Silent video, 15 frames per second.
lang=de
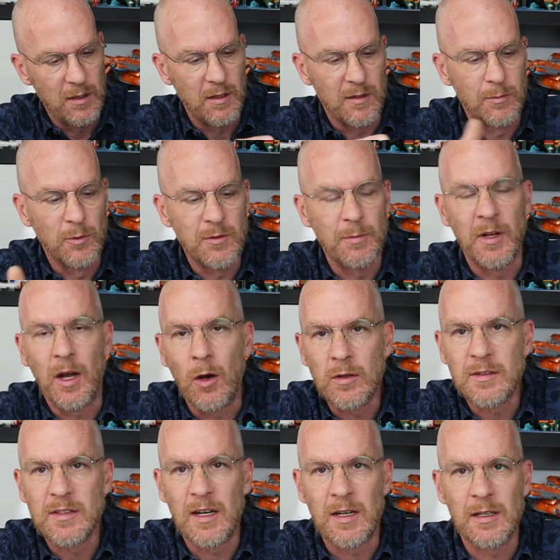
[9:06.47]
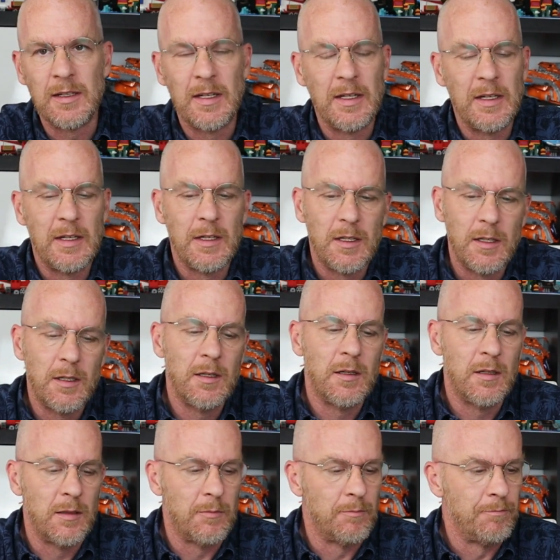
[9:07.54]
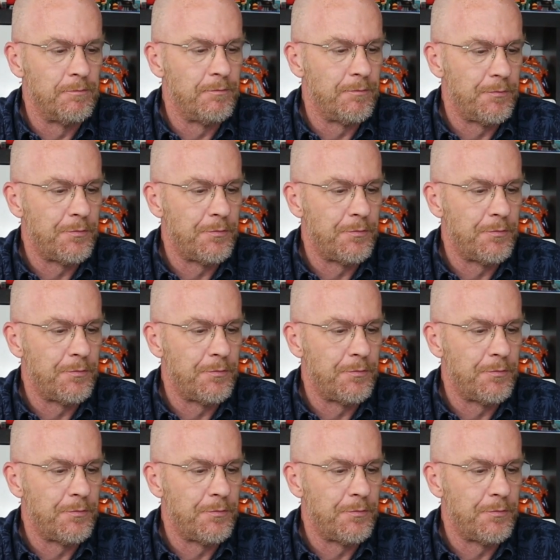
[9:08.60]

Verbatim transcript: Das muss man auch sagen. Ähm,